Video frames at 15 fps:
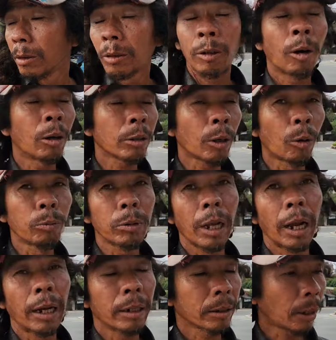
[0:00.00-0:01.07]
có chồng
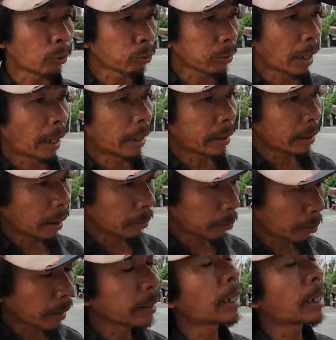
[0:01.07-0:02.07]
vàng trong nhà đó là mấy